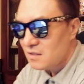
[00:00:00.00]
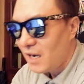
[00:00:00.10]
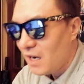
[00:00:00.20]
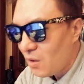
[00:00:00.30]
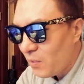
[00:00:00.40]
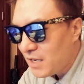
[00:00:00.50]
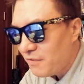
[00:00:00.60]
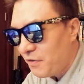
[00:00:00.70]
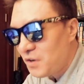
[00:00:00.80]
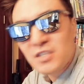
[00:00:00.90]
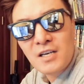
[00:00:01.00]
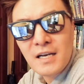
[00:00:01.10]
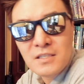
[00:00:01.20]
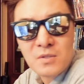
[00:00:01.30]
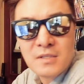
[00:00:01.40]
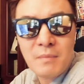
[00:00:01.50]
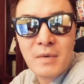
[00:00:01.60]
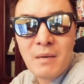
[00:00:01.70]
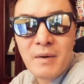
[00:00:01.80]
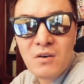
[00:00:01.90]
자 웨이크 포레스트까지 오늘
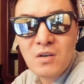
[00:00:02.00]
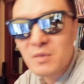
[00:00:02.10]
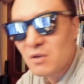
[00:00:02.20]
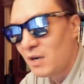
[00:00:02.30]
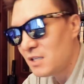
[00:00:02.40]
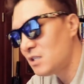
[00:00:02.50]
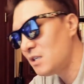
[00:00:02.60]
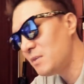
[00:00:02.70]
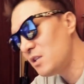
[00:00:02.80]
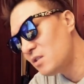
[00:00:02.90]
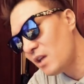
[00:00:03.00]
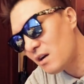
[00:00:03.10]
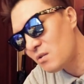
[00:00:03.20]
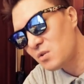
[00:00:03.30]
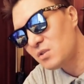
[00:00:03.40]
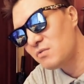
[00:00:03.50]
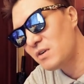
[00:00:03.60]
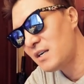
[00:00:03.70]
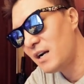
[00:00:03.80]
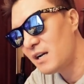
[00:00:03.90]
설명을 해봤고 여러분들 관심 있는 대학교육이 지원을 한